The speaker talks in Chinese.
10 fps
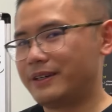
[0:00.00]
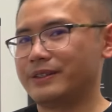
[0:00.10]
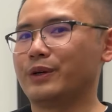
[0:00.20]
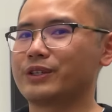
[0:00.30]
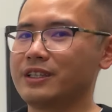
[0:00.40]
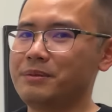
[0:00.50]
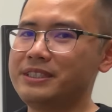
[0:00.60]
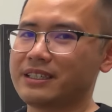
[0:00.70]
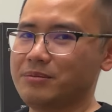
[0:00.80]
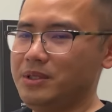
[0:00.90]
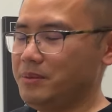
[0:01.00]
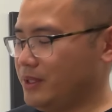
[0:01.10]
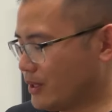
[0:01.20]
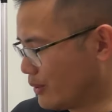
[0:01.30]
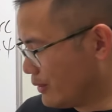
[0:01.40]
那我给你们讲个秘
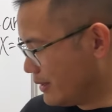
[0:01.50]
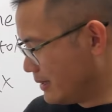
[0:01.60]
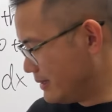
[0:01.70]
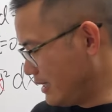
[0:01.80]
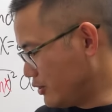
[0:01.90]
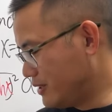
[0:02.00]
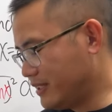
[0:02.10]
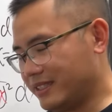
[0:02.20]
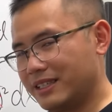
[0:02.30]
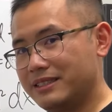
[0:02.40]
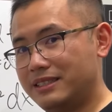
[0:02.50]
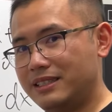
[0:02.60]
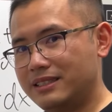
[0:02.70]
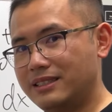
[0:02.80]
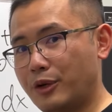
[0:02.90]
密哦，sin c 零呢，
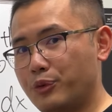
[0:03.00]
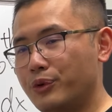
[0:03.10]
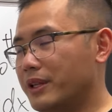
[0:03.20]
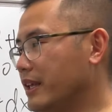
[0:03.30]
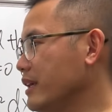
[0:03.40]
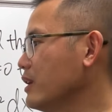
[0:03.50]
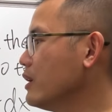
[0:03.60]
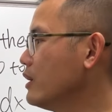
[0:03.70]
其实等于零。